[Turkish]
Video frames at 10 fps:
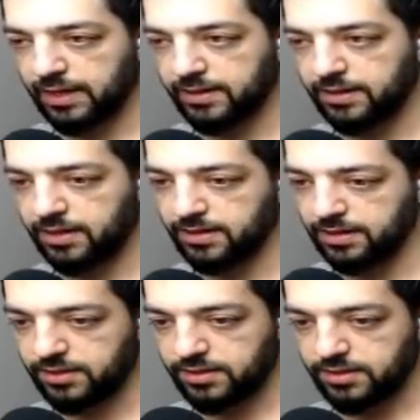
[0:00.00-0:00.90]
Herhalde
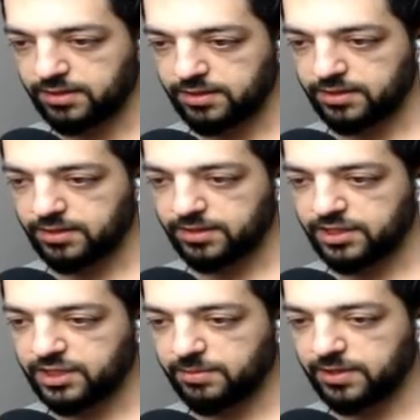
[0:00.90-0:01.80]
aynen.
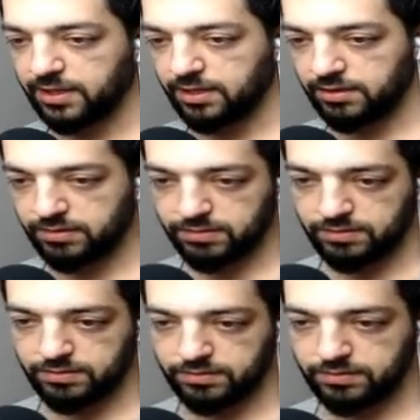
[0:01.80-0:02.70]
Şimdi
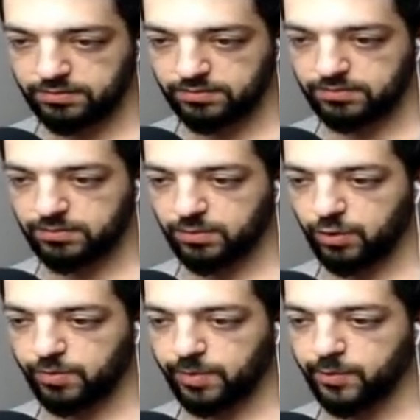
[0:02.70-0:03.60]

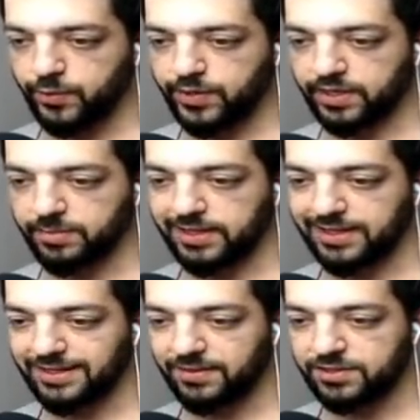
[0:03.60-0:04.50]
ölmemeyi oynayalım
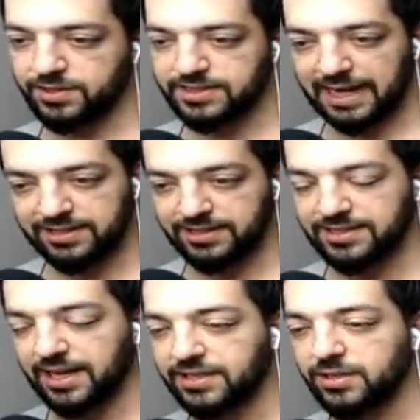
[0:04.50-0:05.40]
beyler. Yavaş sakin
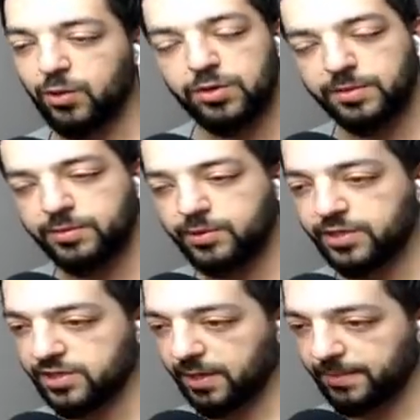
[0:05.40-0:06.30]
sakin ölmemeyi
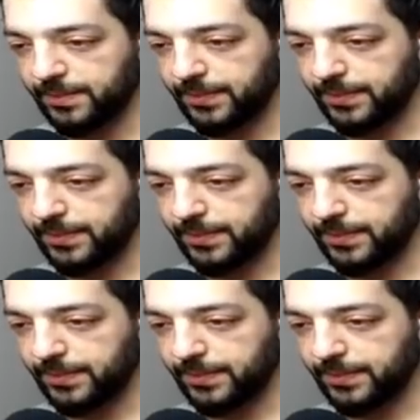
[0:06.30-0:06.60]
oynayacağım.